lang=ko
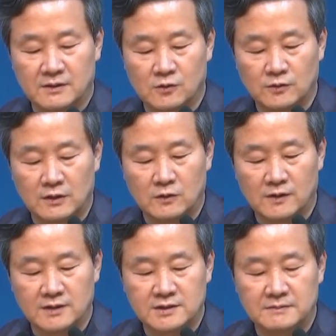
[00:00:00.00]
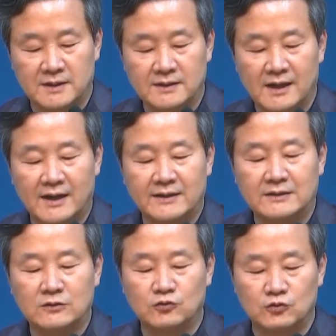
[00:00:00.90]
고넬료가 집안
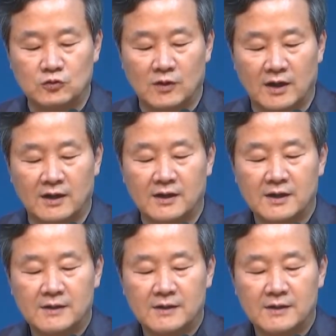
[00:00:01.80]
하인 둘과